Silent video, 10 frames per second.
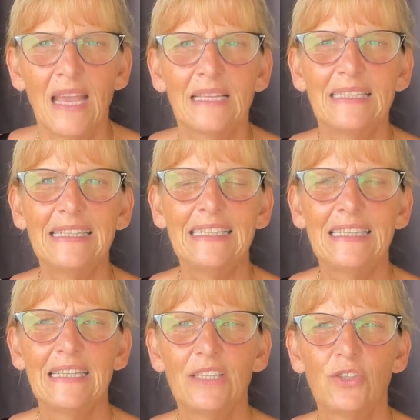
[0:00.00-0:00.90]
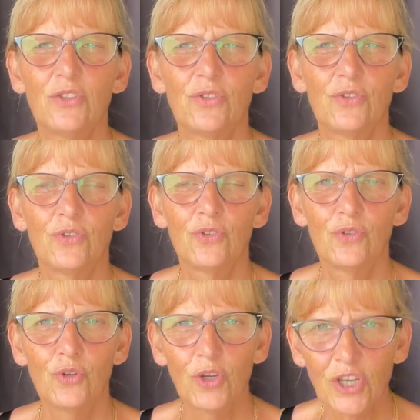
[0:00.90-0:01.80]
Die
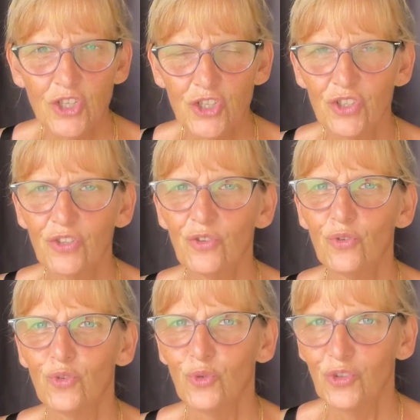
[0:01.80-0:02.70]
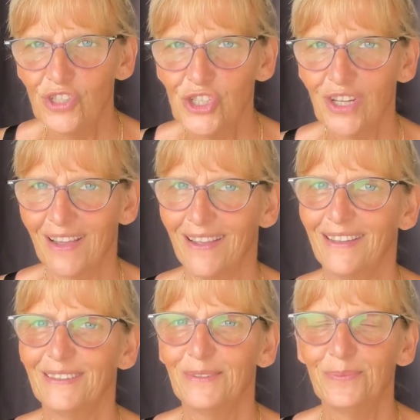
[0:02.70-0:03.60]
türkischen
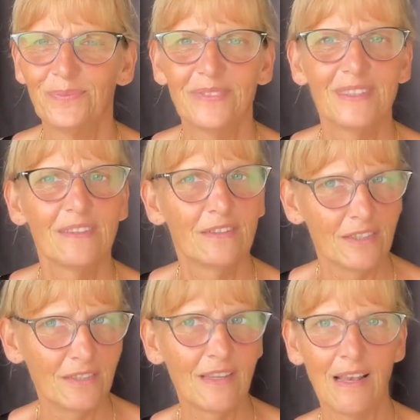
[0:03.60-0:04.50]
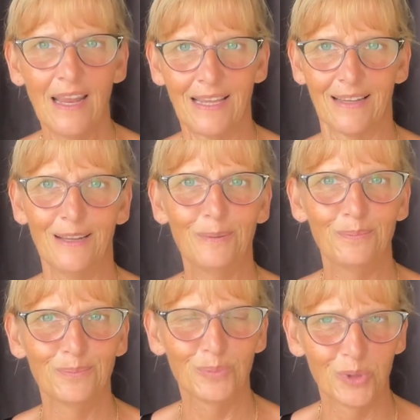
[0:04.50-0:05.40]
Süßigkeiten sind sehr lecker,
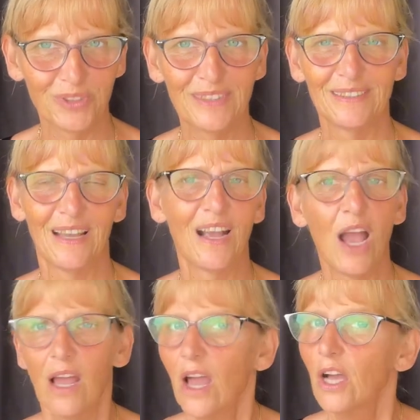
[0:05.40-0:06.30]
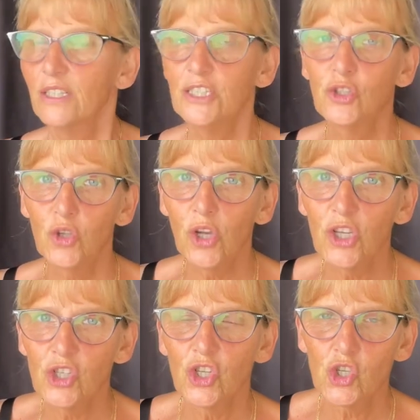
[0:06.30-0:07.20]
muss ich sagen. Die
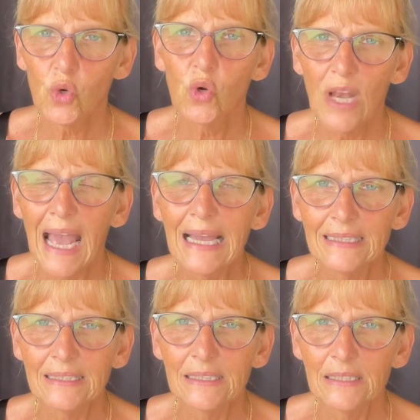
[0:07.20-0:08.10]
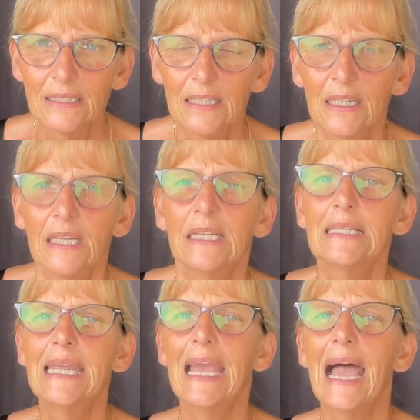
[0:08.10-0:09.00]
türkische Schokolade,
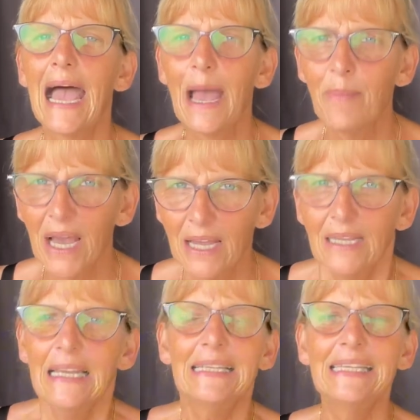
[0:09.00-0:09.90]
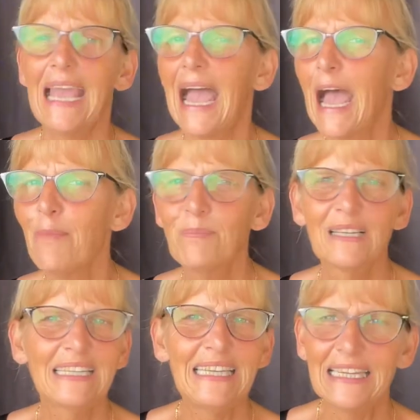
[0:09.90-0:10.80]
der Hammer. Die haben
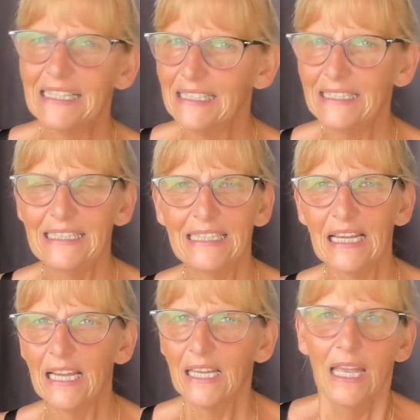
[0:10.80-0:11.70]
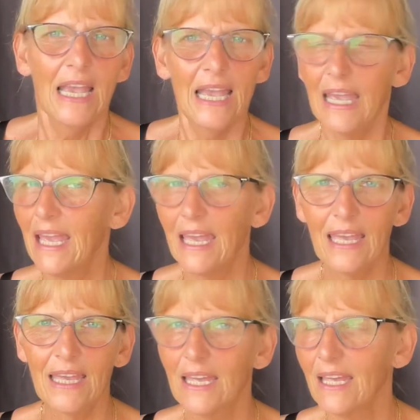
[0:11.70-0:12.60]
Riegeln hier,
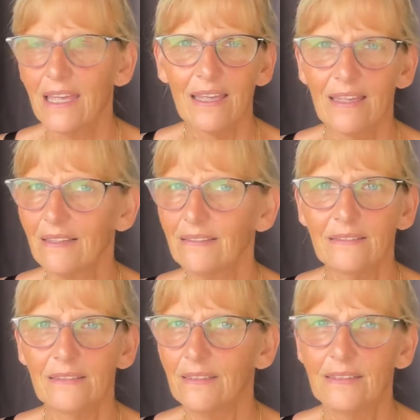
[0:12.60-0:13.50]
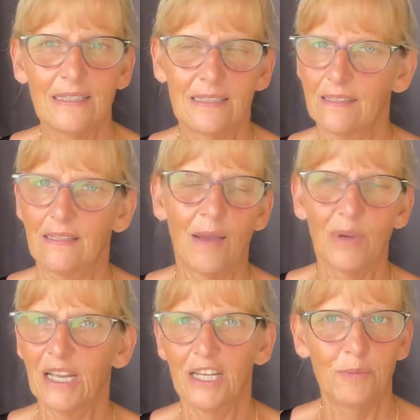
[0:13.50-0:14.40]
äh, die, die, kann
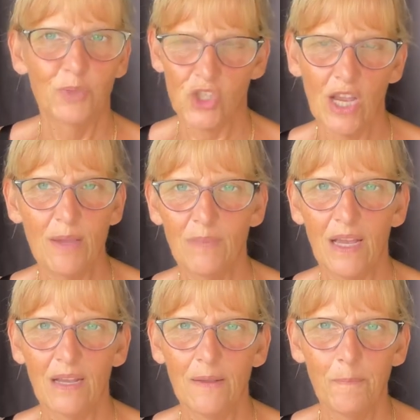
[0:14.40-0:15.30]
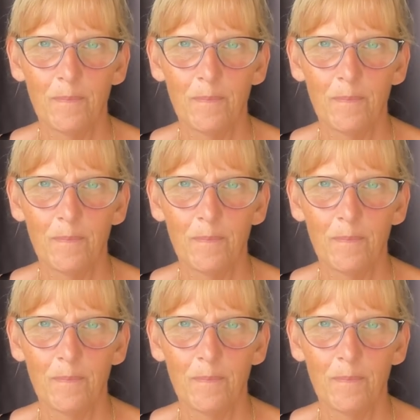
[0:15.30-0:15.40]
man gar nicht beschreiben, ja?